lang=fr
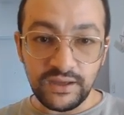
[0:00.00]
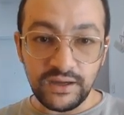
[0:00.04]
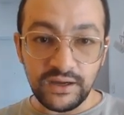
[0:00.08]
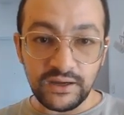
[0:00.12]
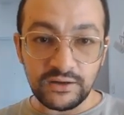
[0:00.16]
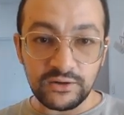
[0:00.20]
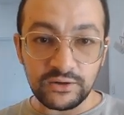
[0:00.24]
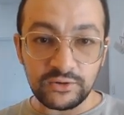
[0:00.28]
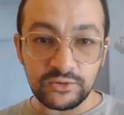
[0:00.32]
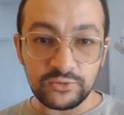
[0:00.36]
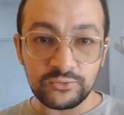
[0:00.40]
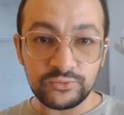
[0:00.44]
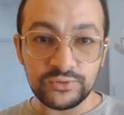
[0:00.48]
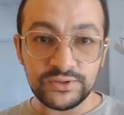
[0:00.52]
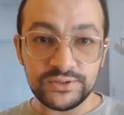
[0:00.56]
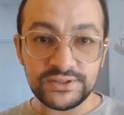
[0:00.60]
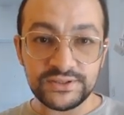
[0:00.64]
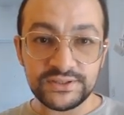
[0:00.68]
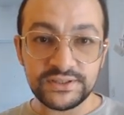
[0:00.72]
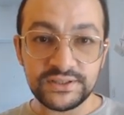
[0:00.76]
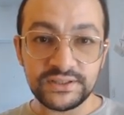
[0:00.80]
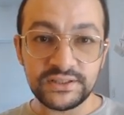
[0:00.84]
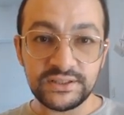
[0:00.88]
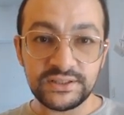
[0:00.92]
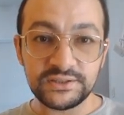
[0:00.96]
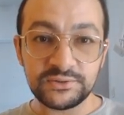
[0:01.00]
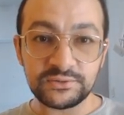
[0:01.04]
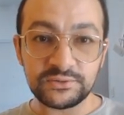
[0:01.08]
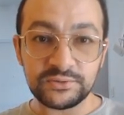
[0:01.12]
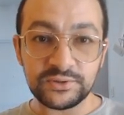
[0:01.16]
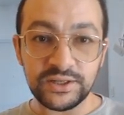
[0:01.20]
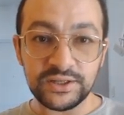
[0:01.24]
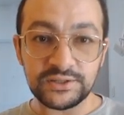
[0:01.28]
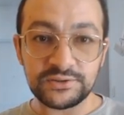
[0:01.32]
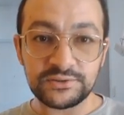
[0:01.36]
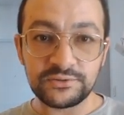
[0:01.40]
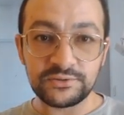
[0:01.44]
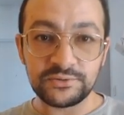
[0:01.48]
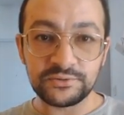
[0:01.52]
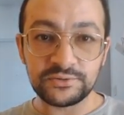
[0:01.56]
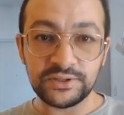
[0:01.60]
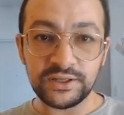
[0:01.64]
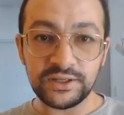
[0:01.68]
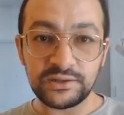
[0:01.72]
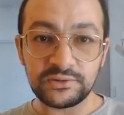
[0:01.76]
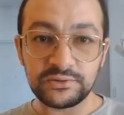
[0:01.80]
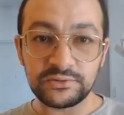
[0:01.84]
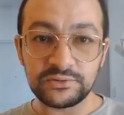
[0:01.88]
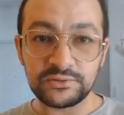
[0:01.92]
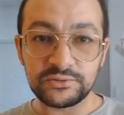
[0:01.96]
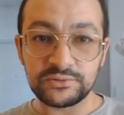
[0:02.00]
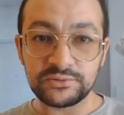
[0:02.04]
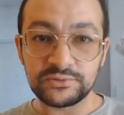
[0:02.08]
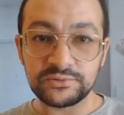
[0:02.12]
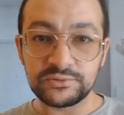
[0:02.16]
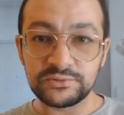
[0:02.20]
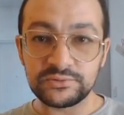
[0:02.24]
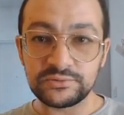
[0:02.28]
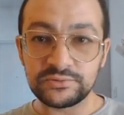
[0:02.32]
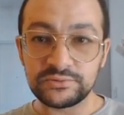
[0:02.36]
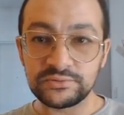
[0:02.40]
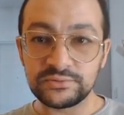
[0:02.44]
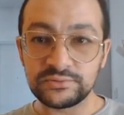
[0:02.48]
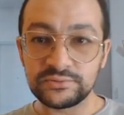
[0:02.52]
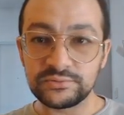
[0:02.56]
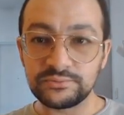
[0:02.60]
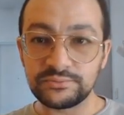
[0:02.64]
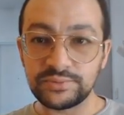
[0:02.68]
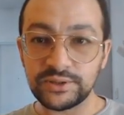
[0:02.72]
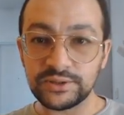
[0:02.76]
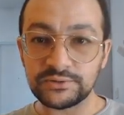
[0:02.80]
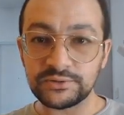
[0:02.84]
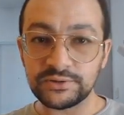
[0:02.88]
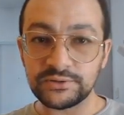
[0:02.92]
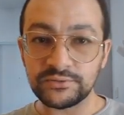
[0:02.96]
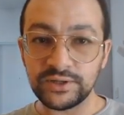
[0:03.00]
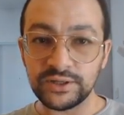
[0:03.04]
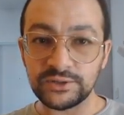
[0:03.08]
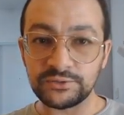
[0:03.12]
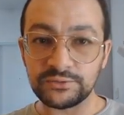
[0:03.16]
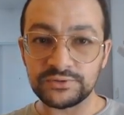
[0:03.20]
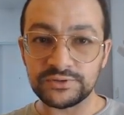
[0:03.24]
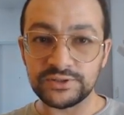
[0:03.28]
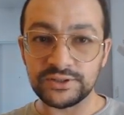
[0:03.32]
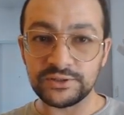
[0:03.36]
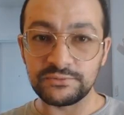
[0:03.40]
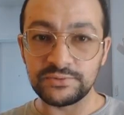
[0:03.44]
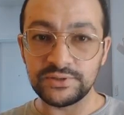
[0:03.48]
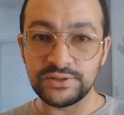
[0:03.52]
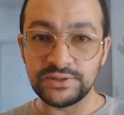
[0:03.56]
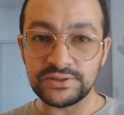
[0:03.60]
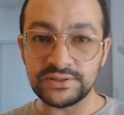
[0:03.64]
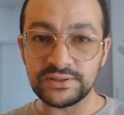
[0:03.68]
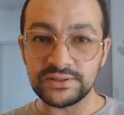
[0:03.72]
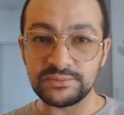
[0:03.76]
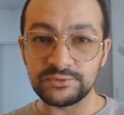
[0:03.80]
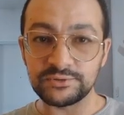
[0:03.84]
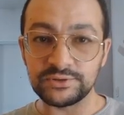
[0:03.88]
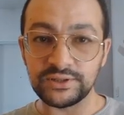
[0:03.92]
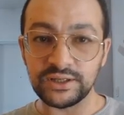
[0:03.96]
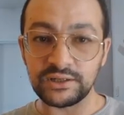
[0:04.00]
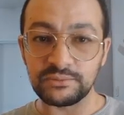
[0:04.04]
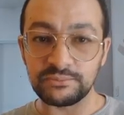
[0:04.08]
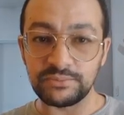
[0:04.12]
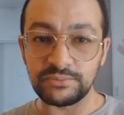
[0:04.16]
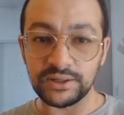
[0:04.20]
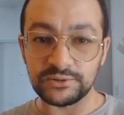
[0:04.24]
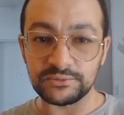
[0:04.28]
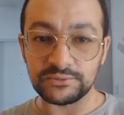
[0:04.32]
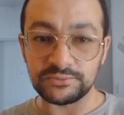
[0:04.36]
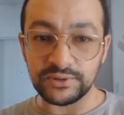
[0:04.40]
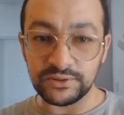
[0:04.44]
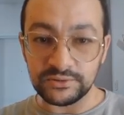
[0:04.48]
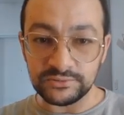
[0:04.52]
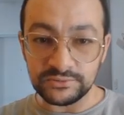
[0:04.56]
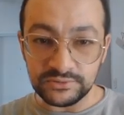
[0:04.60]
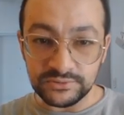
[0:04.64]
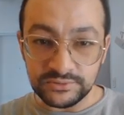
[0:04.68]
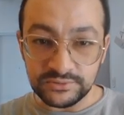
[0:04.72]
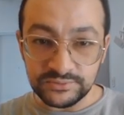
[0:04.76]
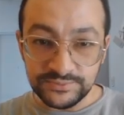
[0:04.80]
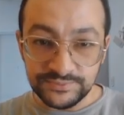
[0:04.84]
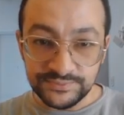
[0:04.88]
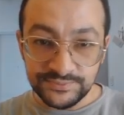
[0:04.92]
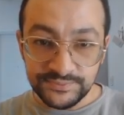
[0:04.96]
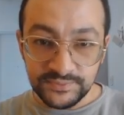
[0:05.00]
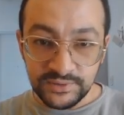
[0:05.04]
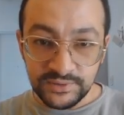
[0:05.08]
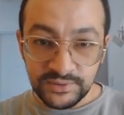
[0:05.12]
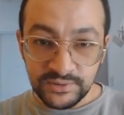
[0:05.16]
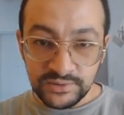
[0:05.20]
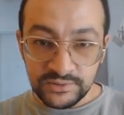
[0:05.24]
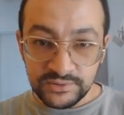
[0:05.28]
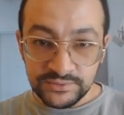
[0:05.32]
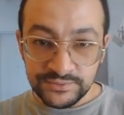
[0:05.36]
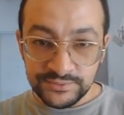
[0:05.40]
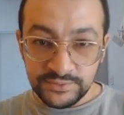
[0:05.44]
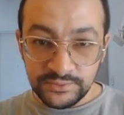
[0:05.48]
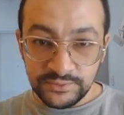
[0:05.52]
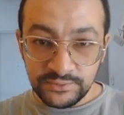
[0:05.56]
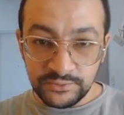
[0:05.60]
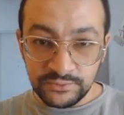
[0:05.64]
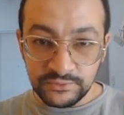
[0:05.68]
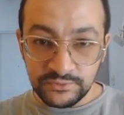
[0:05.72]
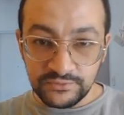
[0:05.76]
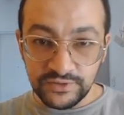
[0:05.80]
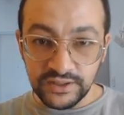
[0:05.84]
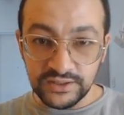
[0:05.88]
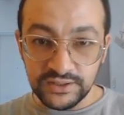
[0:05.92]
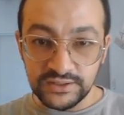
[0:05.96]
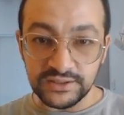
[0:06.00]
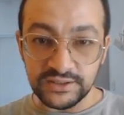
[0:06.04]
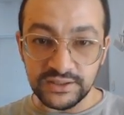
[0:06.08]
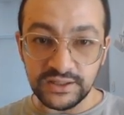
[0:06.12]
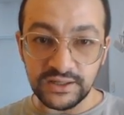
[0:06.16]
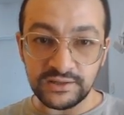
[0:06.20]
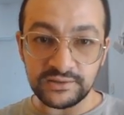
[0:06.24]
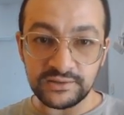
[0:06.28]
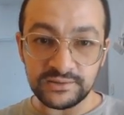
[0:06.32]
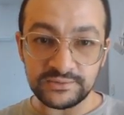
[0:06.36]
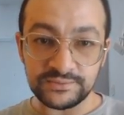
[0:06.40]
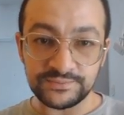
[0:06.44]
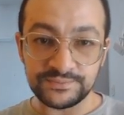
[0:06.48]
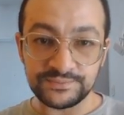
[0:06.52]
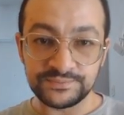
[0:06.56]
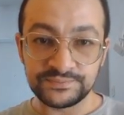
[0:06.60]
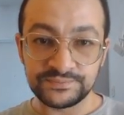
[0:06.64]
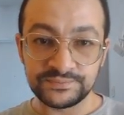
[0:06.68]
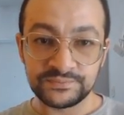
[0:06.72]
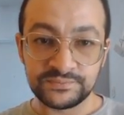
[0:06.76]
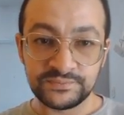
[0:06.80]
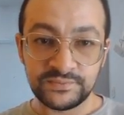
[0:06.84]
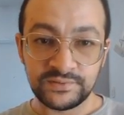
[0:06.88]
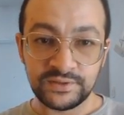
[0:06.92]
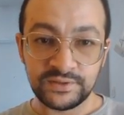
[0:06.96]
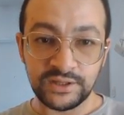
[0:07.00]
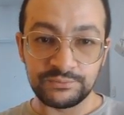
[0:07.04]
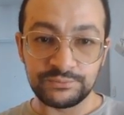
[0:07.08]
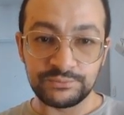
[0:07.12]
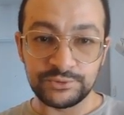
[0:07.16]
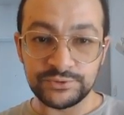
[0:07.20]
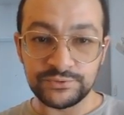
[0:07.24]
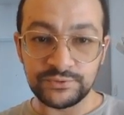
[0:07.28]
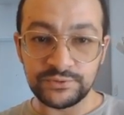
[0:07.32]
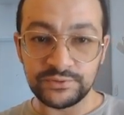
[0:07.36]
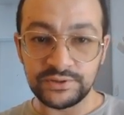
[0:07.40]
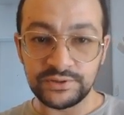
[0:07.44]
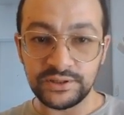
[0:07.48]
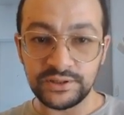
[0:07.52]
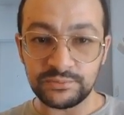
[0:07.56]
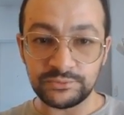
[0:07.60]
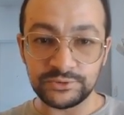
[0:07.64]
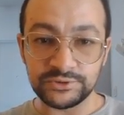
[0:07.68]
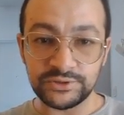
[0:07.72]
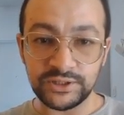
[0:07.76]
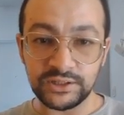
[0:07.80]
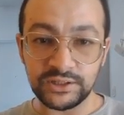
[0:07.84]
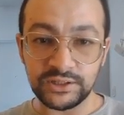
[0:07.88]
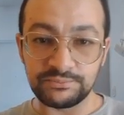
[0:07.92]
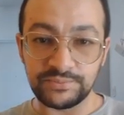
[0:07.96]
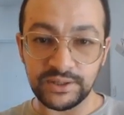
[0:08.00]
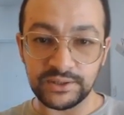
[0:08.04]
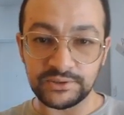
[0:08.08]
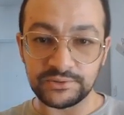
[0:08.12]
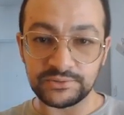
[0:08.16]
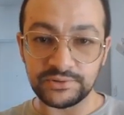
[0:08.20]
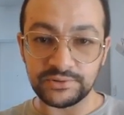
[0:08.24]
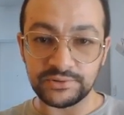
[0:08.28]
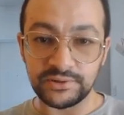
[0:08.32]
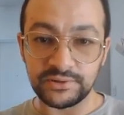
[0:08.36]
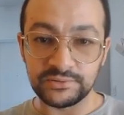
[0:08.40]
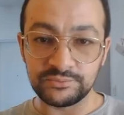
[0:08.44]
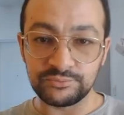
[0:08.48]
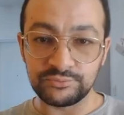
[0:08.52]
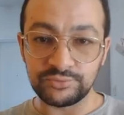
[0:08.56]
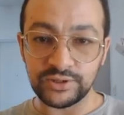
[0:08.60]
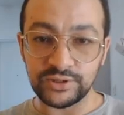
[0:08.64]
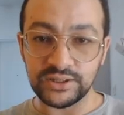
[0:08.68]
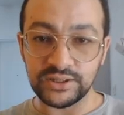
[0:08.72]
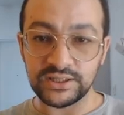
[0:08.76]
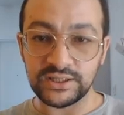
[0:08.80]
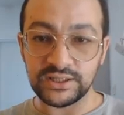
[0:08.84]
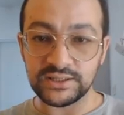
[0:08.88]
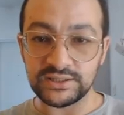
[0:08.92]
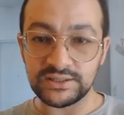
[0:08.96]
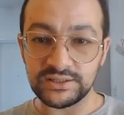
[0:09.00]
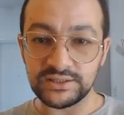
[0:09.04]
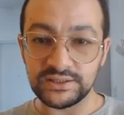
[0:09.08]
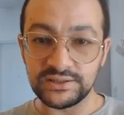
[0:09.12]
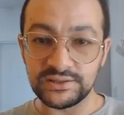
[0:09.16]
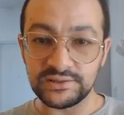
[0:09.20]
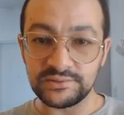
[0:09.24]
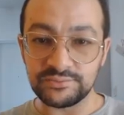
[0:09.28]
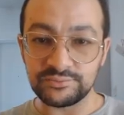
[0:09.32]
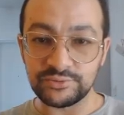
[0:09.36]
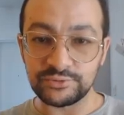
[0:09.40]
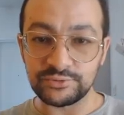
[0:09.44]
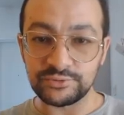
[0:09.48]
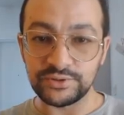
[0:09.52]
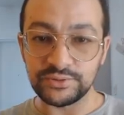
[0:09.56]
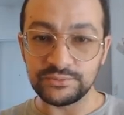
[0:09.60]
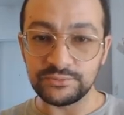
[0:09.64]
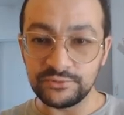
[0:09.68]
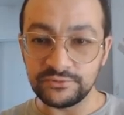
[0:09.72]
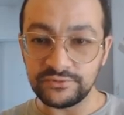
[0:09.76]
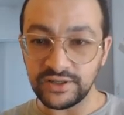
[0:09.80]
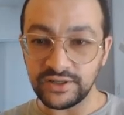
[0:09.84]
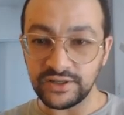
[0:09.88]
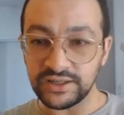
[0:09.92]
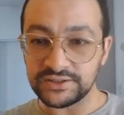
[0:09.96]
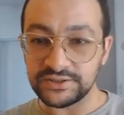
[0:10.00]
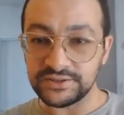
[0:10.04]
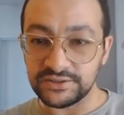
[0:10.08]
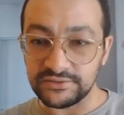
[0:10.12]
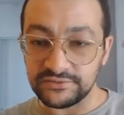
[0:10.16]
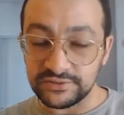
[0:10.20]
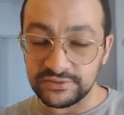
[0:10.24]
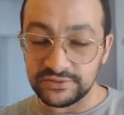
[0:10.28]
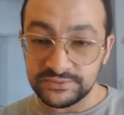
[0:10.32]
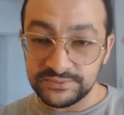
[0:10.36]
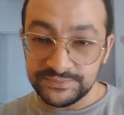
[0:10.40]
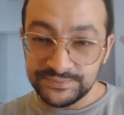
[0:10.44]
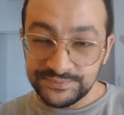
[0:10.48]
Alors, où est-ce qu'il est, Donc, est-ce qu'on a le background Voilà, donc c'est lui, c'est modal background. On va aller là. Et puis, je vais lui dire modal background.classList.removeActive. active.